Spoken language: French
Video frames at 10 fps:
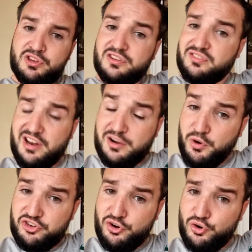C'est là que
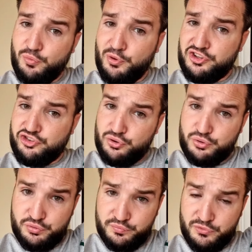moi j'ai recommandé
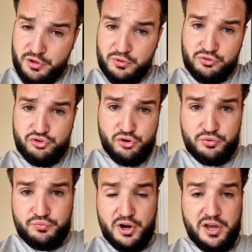Jean-Luc. Parce que
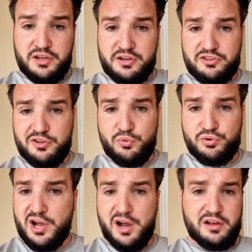Jean-Luc, voilà, il est
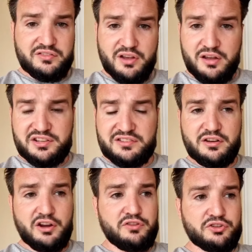débrouillard, c'est un
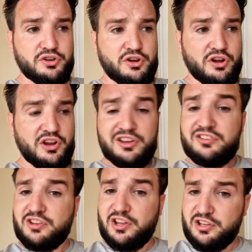excellent vendeur,
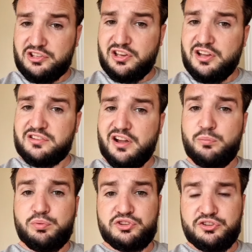c'est quelqu'un qui a atteint un
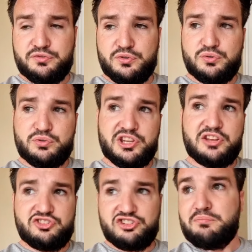bon niveau où il
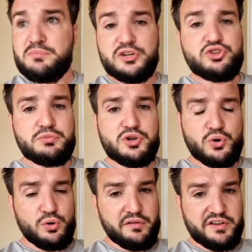gagne déjà 1000, 2000
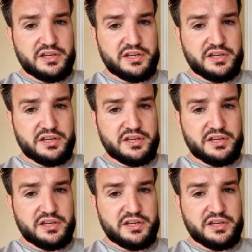euros avec